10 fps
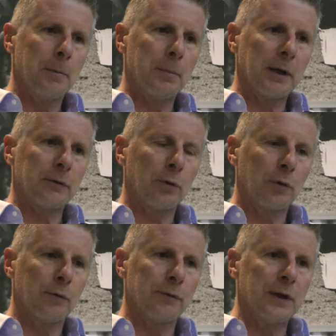perché sono
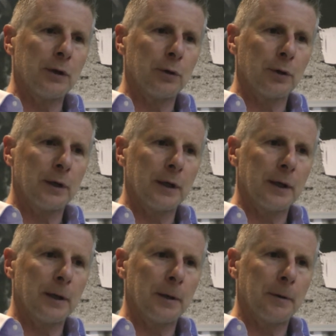convinto
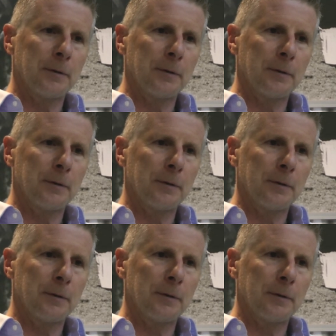che